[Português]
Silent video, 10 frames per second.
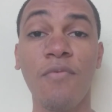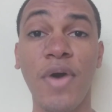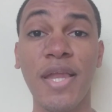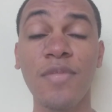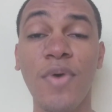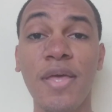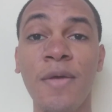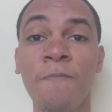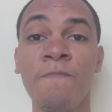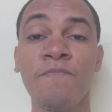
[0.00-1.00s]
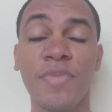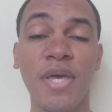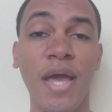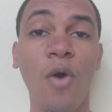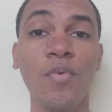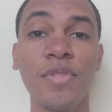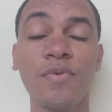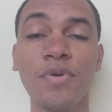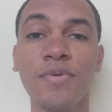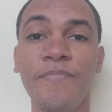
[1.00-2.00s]
valendo aí né, algo em
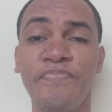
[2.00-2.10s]
torno